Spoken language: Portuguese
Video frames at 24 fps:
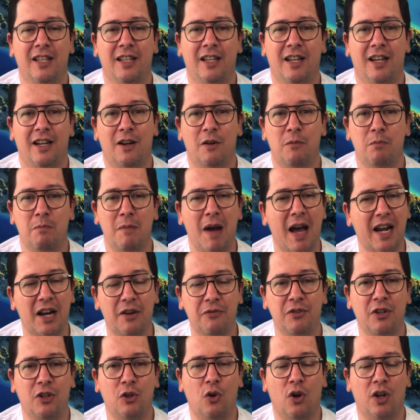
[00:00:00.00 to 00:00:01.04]
é
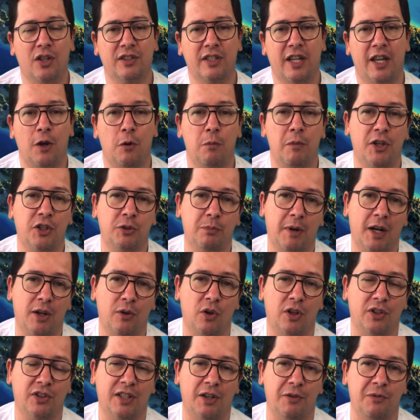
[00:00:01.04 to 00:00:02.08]
maravilhosa realmente para a
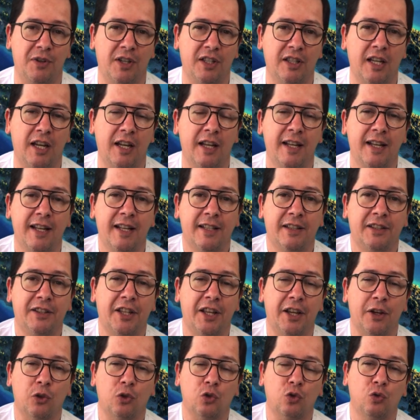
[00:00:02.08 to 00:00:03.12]
nossa vida.
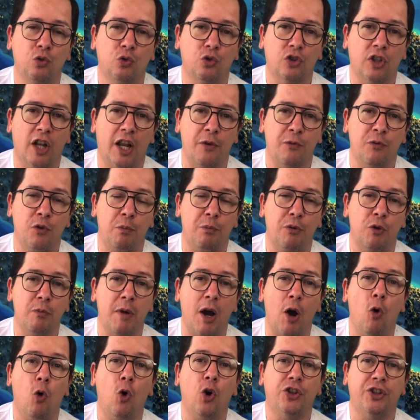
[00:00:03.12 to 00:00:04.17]
Deus nos levou para
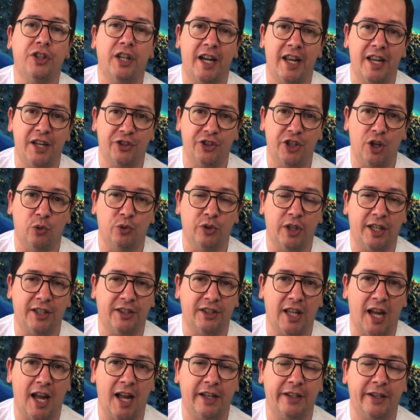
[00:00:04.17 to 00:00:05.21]
uma outra região da
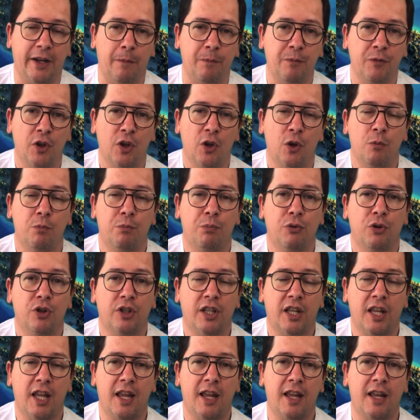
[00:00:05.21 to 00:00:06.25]
Itália,
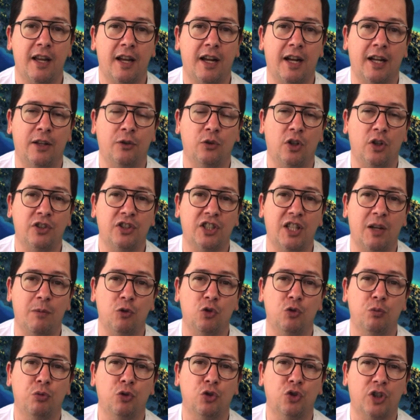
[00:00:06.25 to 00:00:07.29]
porque ah, nós
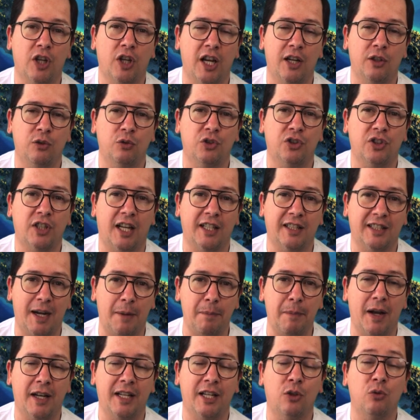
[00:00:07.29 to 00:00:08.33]
estamos buscando estar
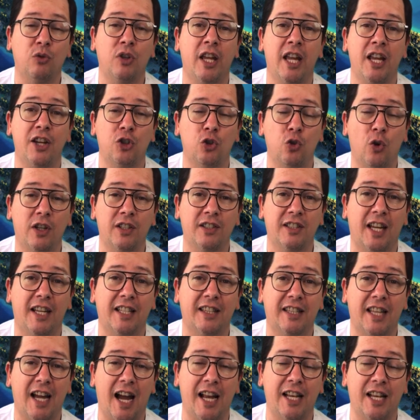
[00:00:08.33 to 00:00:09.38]
trabalhando em regiões da
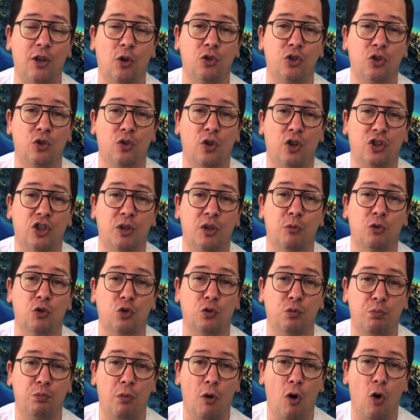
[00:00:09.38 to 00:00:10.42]
Itália onde nós
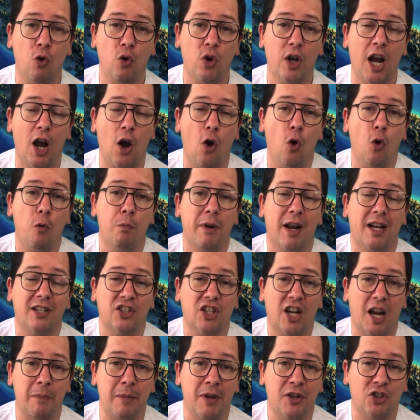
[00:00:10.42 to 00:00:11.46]
tínhamos pouca ou
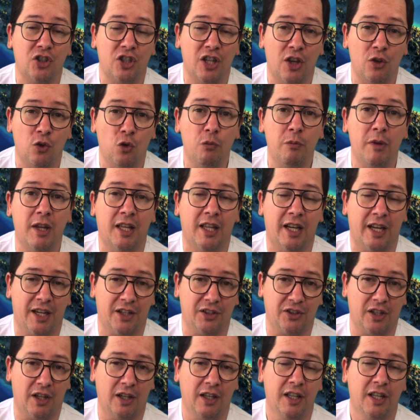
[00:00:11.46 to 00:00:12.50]
praticamente nenhuma
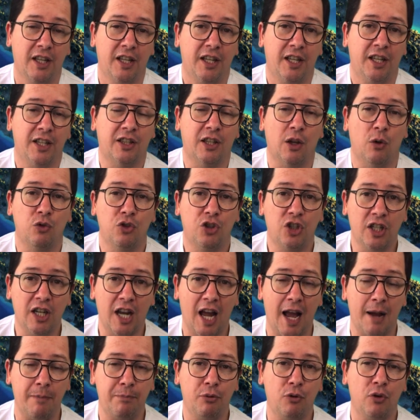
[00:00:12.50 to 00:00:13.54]
igreja. Então, de
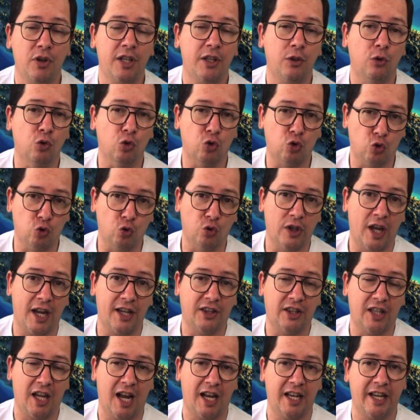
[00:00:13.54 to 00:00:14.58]
Nápoles, no sul da
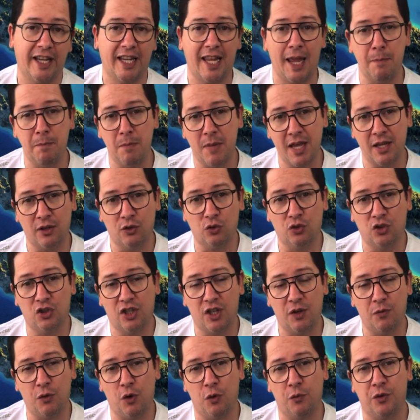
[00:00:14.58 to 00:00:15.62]
Itália, que é menos
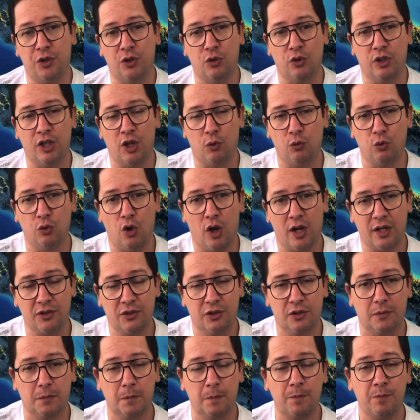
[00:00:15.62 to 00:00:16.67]
desenvolvido que o
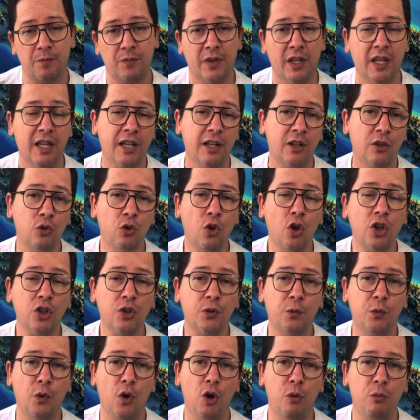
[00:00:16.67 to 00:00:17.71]
norte,
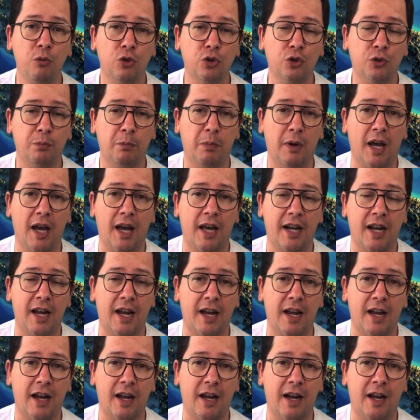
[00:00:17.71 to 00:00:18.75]
nós fomos
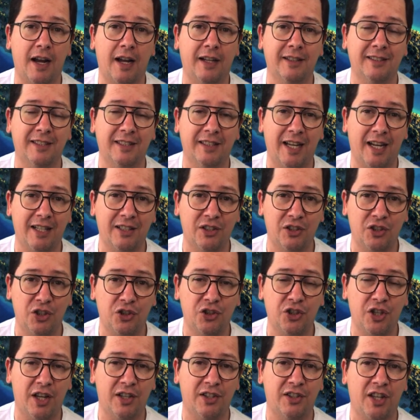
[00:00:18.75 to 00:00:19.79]
para a cidade de
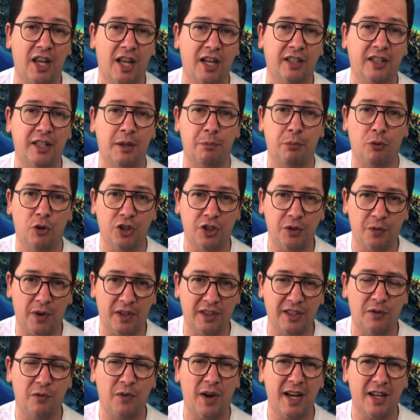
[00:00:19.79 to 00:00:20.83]
Tiesena depois de
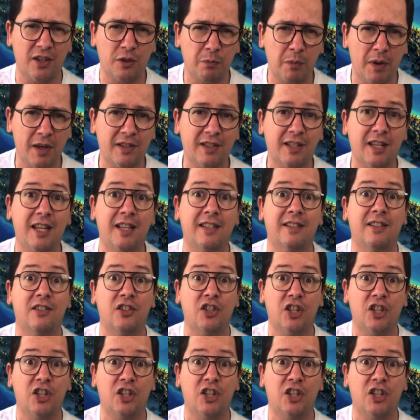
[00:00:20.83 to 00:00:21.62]
fazer várias pesquisas de